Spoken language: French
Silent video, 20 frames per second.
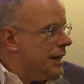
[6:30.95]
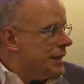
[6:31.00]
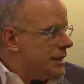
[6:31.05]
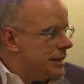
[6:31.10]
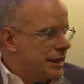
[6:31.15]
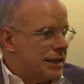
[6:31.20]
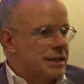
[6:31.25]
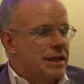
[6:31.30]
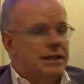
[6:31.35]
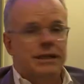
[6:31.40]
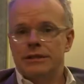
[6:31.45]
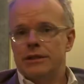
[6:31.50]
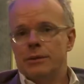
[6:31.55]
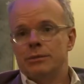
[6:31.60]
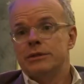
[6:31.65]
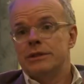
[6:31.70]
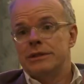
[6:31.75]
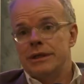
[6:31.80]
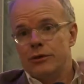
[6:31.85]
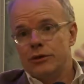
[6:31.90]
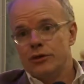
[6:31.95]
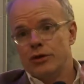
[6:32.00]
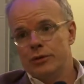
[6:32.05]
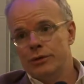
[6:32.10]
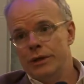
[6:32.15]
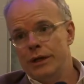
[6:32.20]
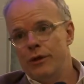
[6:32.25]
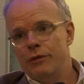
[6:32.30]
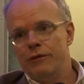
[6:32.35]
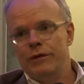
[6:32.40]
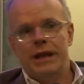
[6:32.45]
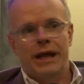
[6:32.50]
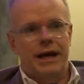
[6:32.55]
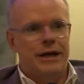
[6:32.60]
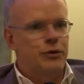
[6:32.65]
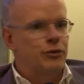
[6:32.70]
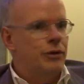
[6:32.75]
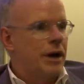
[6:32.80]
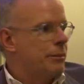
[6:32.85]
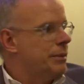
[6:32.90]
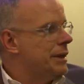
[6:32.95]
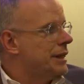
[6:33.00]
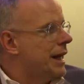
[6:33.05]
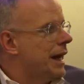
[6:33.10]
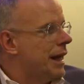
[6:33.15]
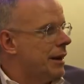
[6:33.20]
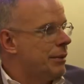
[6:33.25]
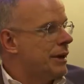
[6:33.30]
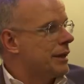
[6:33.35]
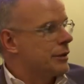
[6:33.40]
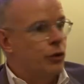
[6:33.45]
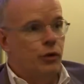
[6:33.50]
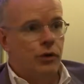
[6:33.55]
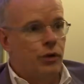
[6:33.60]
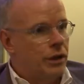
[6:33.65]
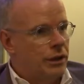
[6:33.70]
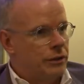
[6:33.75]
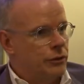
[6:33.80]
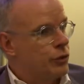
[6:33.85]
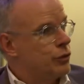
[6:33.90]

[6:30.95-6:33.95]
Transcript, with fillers: C'est très intéressant parce que c'est aujourd'hui le village où habite Albert Eulen.